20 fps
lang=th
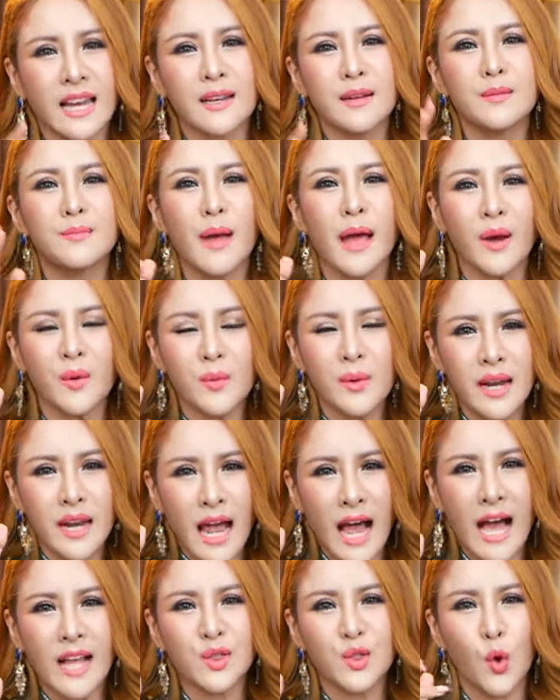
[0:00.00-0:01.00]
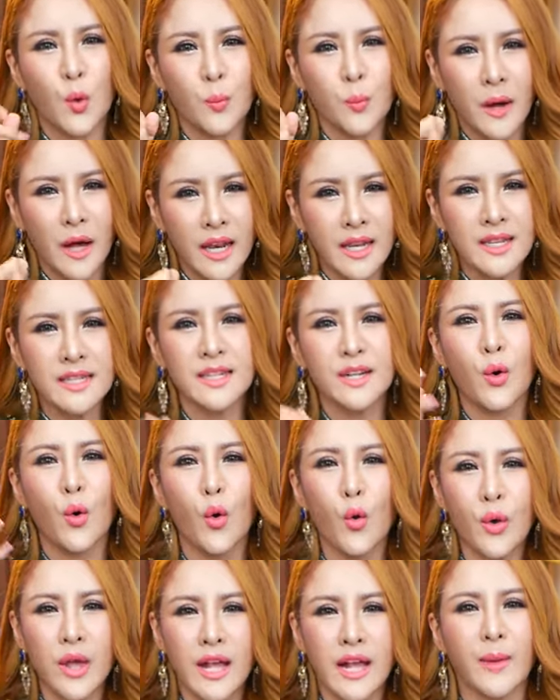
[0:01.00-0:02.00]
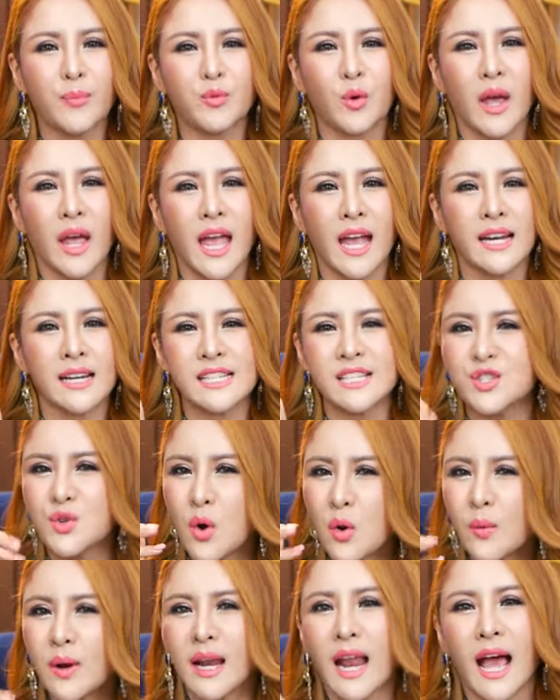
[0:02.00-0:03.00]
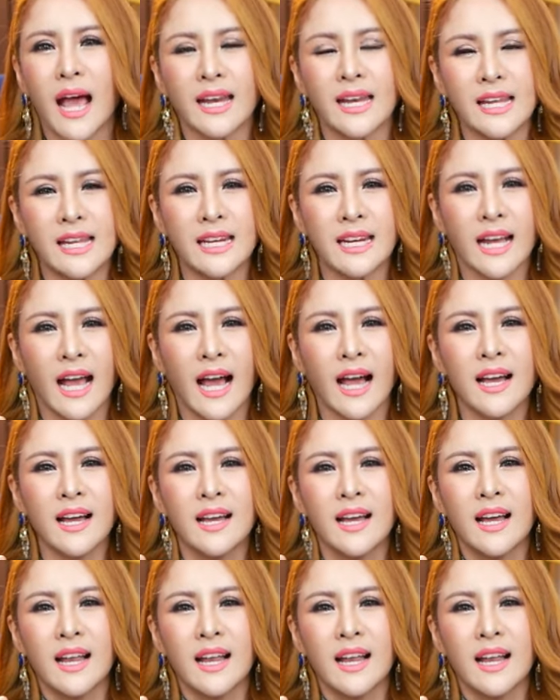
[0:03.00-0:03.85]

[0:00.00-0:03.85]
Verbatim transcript: รรแบ่งเวลาตกผลึกคุยกับตัวเองในช่วงเวลานี้นะคะ